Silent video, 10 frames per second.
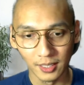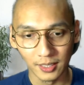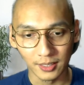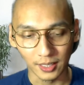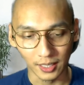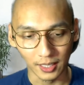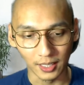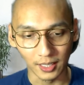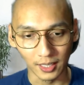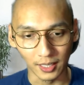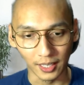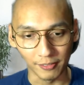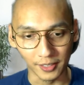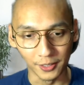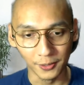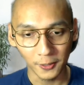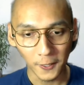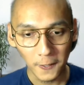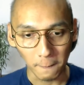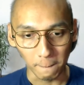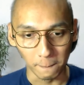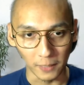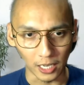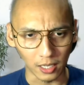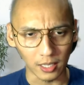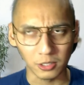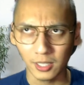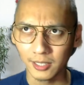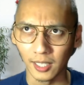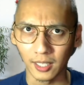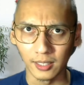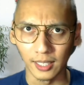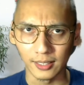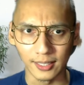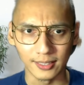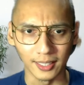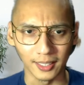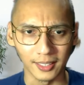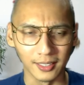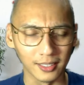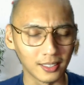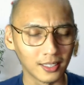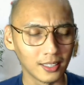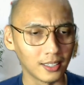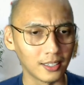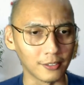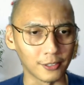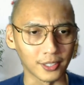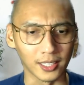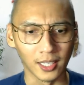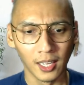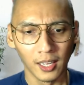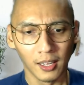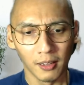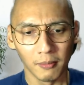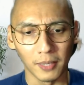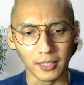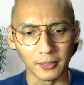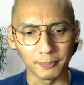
sa FEU. Actually second data, second. I forgot. But